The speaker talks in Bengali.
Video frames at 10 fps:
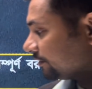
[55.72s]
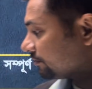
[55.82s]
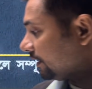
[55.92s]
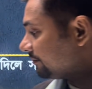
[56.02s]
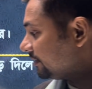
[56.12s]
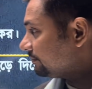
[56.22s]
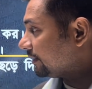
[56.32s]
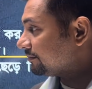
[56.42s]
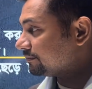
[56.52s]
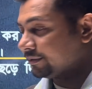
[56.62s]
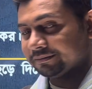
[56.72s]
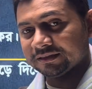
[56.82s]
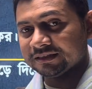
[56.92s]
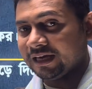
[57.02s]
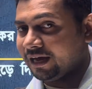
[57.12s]
সো আমি ভাবছি
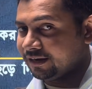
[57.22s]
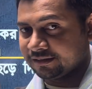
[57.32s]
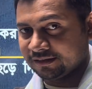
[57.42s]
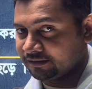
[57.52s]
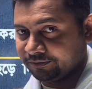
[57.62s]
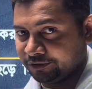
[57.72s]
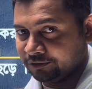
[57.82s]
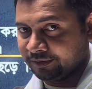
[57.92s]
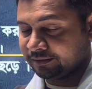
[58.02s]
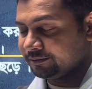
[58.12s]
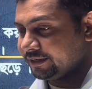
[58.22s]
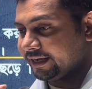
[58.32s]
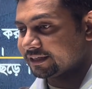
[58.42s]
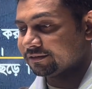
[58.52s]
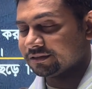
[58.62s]
যে আলাদা আলাদা ভিডিও বানাবো
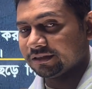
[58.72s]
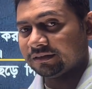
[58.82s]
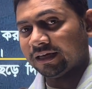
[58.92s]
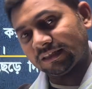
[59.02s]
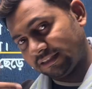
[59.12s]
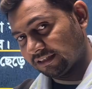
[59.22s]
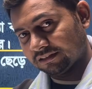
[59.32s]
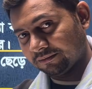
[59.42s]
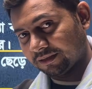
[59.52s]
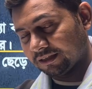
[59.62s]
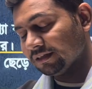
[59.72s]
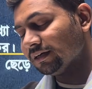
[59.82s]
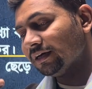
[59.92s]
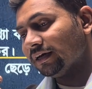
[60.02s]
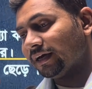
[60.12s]
একটা হচ্ছে তার ছিঁড়ে যাবে কিনা
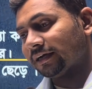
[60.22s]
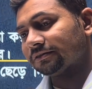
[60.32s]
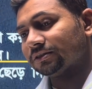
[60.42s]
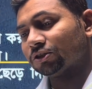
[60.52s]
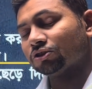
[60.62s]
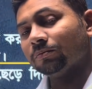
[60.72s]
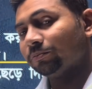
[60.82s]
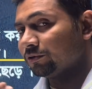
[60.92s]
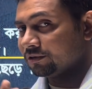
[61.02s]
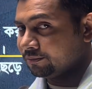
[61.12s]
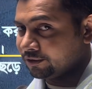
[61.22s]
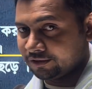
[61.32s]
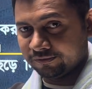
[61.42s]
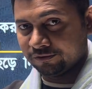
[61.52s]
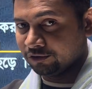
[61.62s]
একটা হচ্ছে সম্পূর্ণ
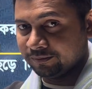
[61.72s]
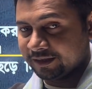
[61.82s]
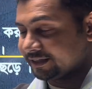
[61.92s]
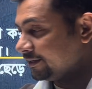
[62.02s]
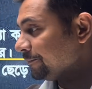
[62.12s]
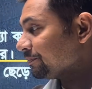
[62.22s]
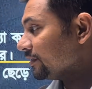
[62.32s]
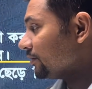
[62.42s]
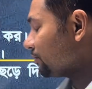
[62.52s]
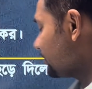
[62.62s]
বরফ গলবে কিনা সো